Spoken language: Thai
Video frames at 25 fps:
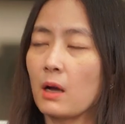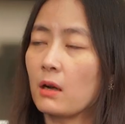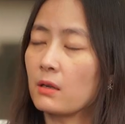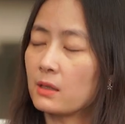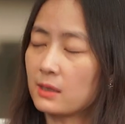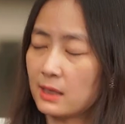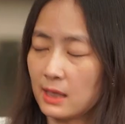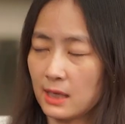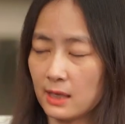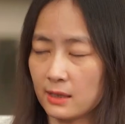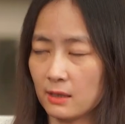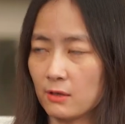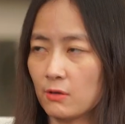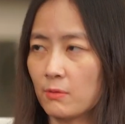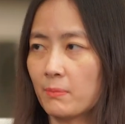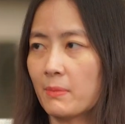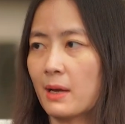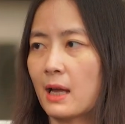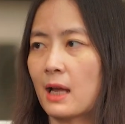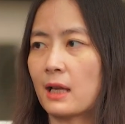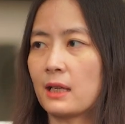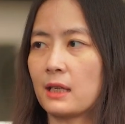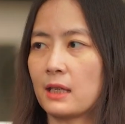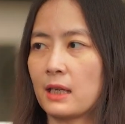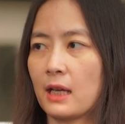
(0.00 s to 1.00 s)
ล็อกเชนเข้า
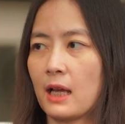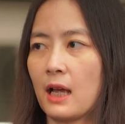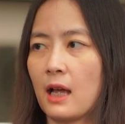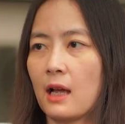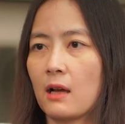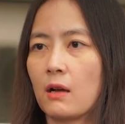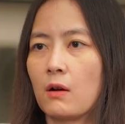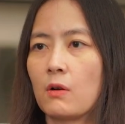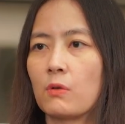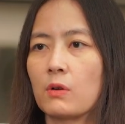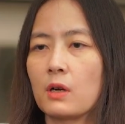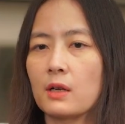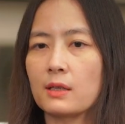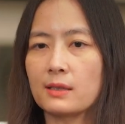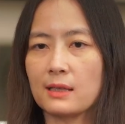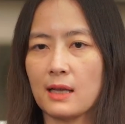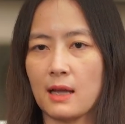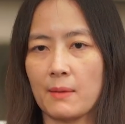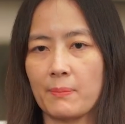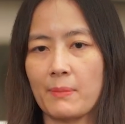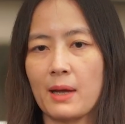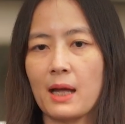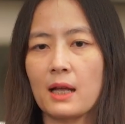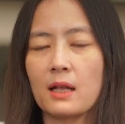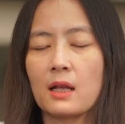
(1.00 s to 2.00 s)
มาอย่างเงี้ยค่ะเขาก็
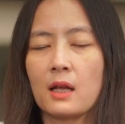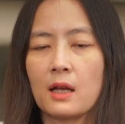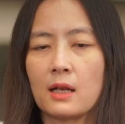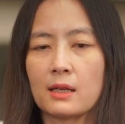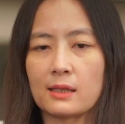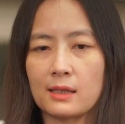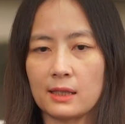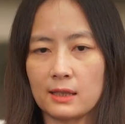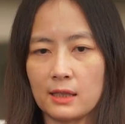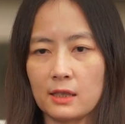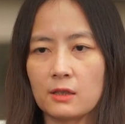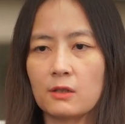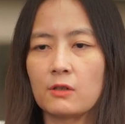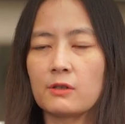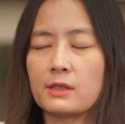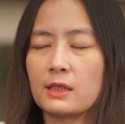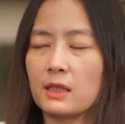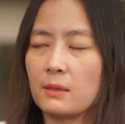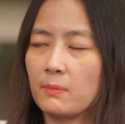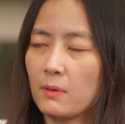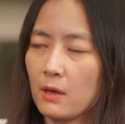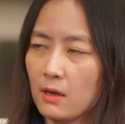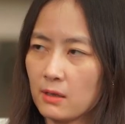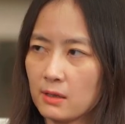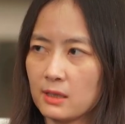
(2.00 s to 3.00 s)
สามารถใช้เทคโนโล
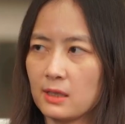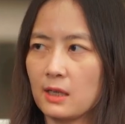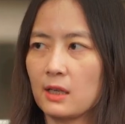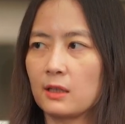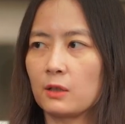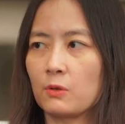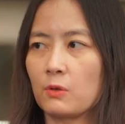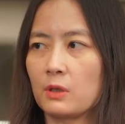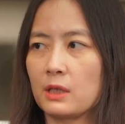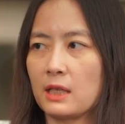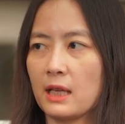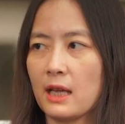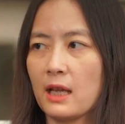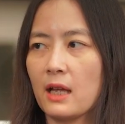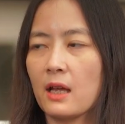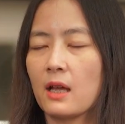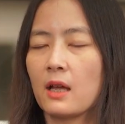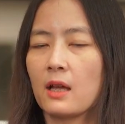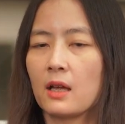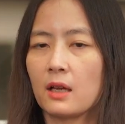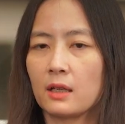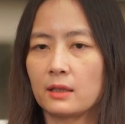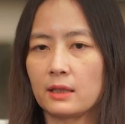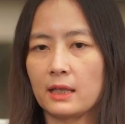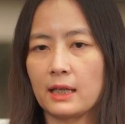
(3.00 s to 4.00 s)
ยีบล็อกเชนตัวเนี้ย
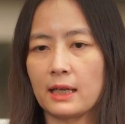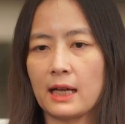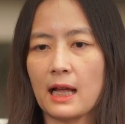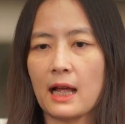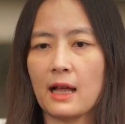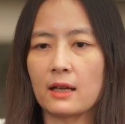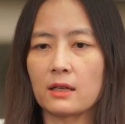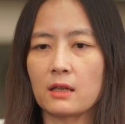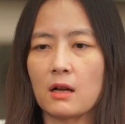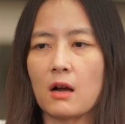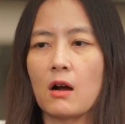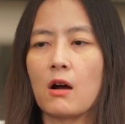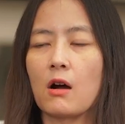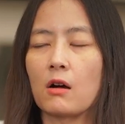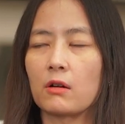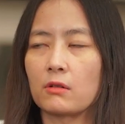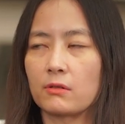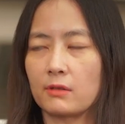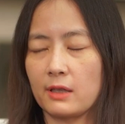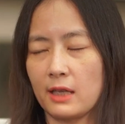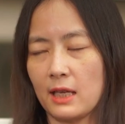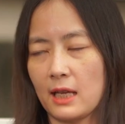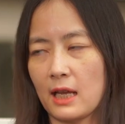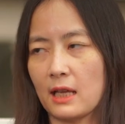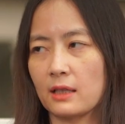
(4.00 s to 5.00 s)
ในการออก
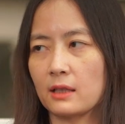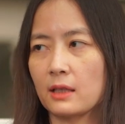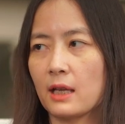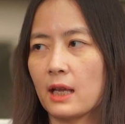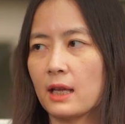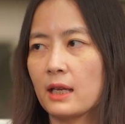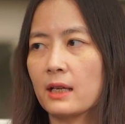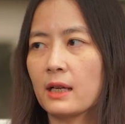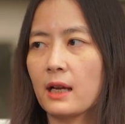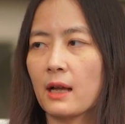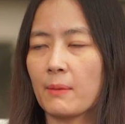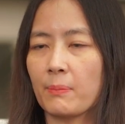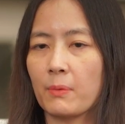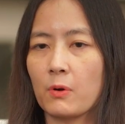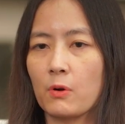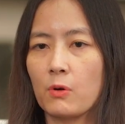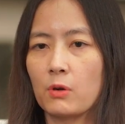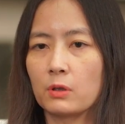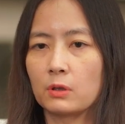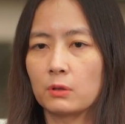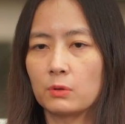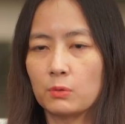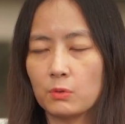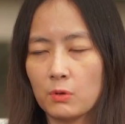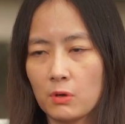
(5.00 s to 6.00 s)
เหรียญให้กับค
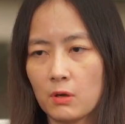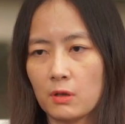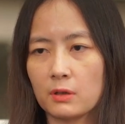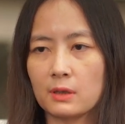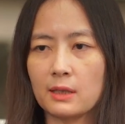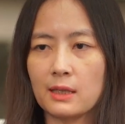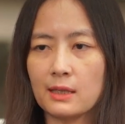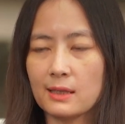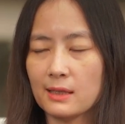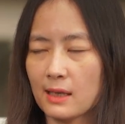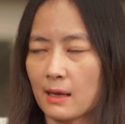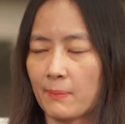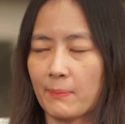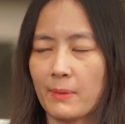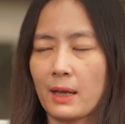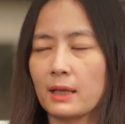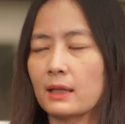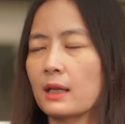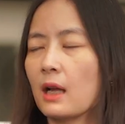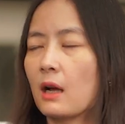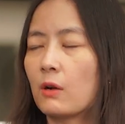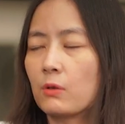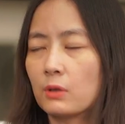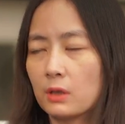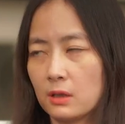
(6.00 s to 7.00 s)
นทุกคนที่สามาร
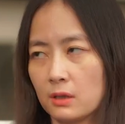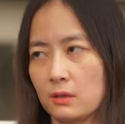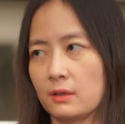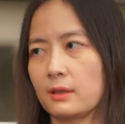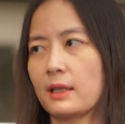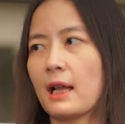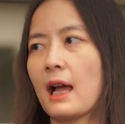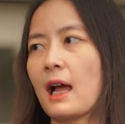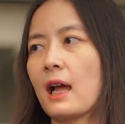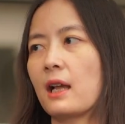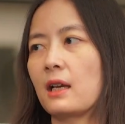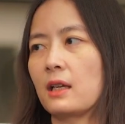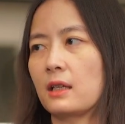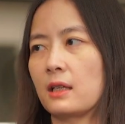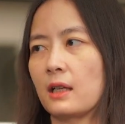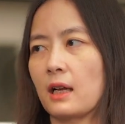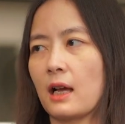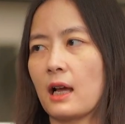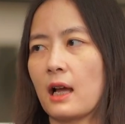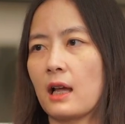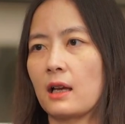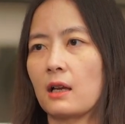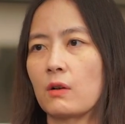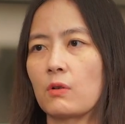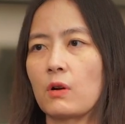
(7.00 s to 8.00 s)
ถเข้าถึงได้เลย
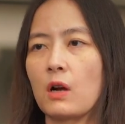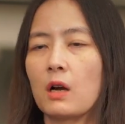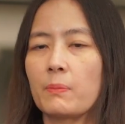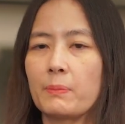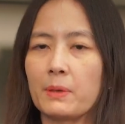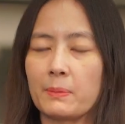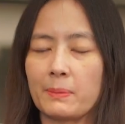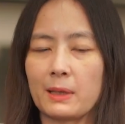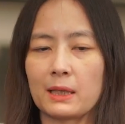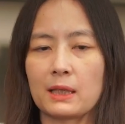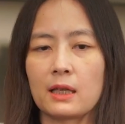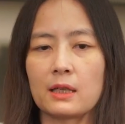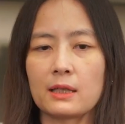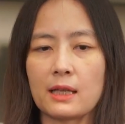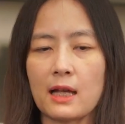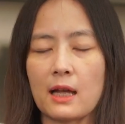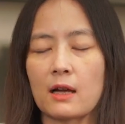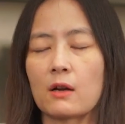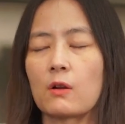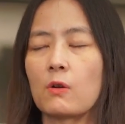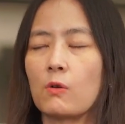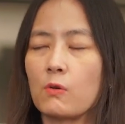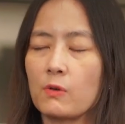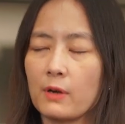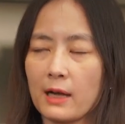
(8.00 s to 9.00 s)
นะคะแล้วก็ไปพัฒนา
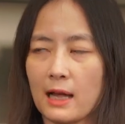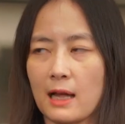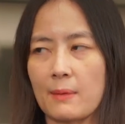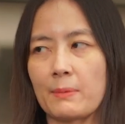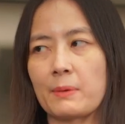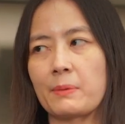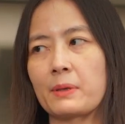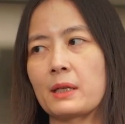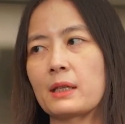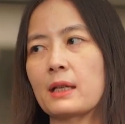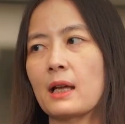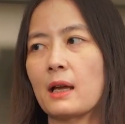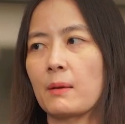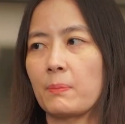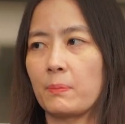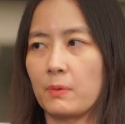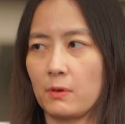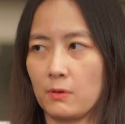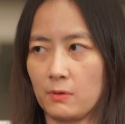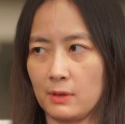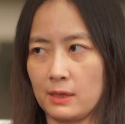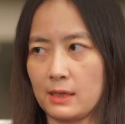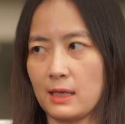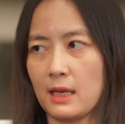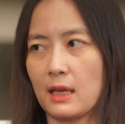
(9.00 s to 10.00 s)
โครงการไปพัฒนาโป
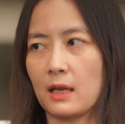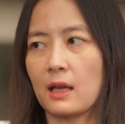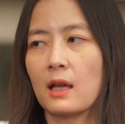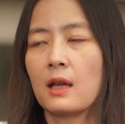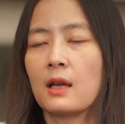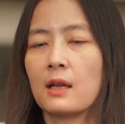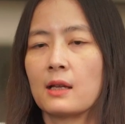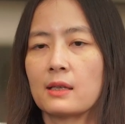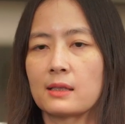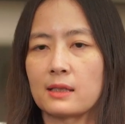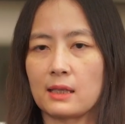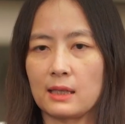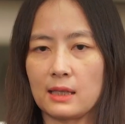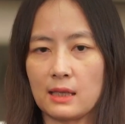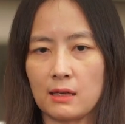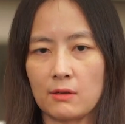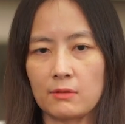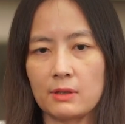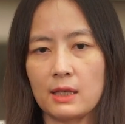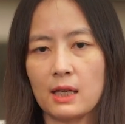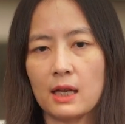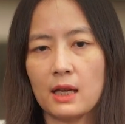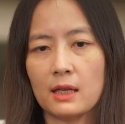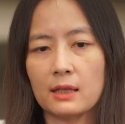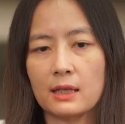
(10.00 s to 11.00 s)
รเจกต์เสร็จแล้ว
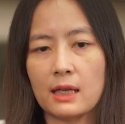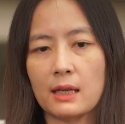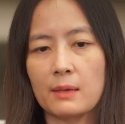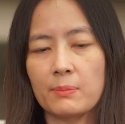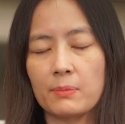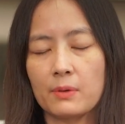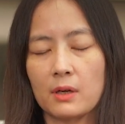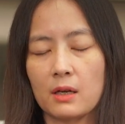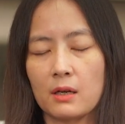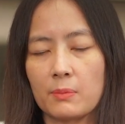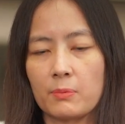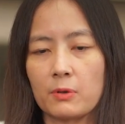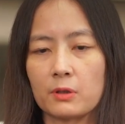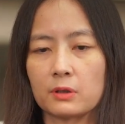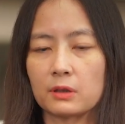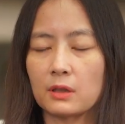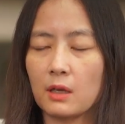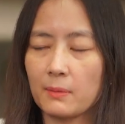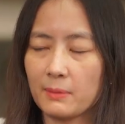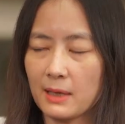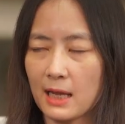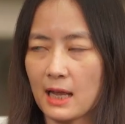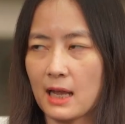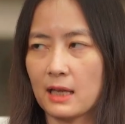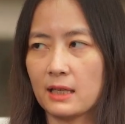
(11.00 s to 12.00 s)
เนี่ยได้ผลต
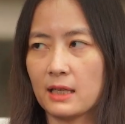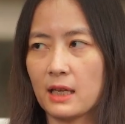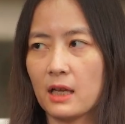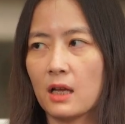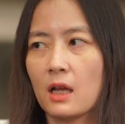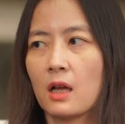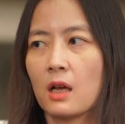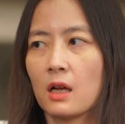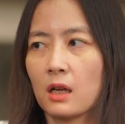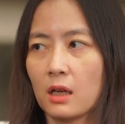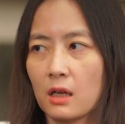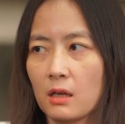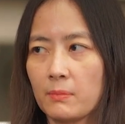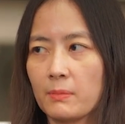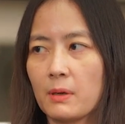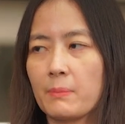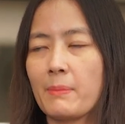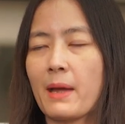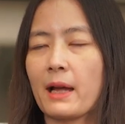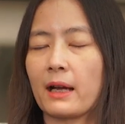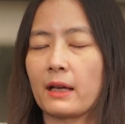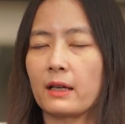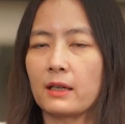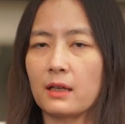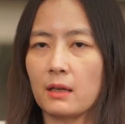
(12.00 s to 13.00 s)
อบแทนเนี่ยก็มา
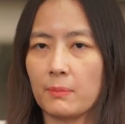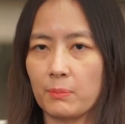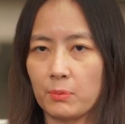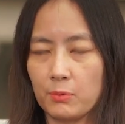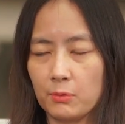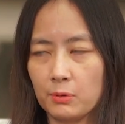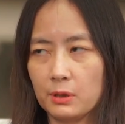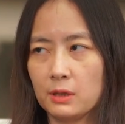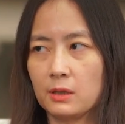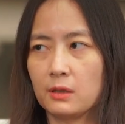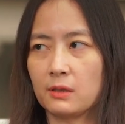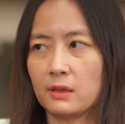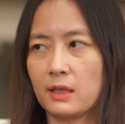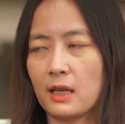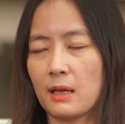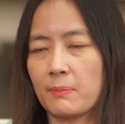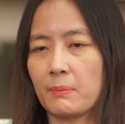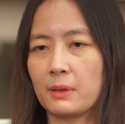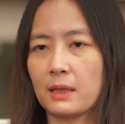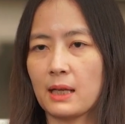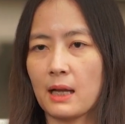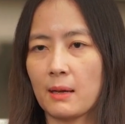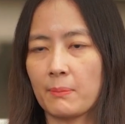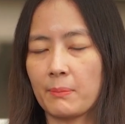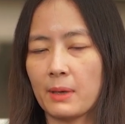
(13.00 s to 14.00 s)
แบ่งให้กับผู้ถือเหรียญ
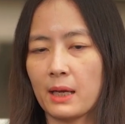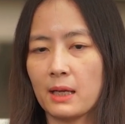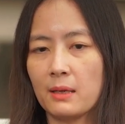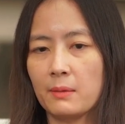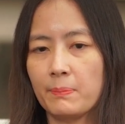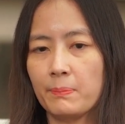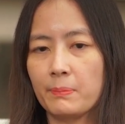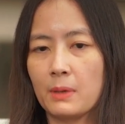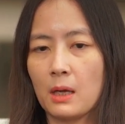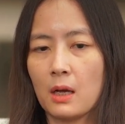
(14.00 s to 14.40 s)
มันทำให้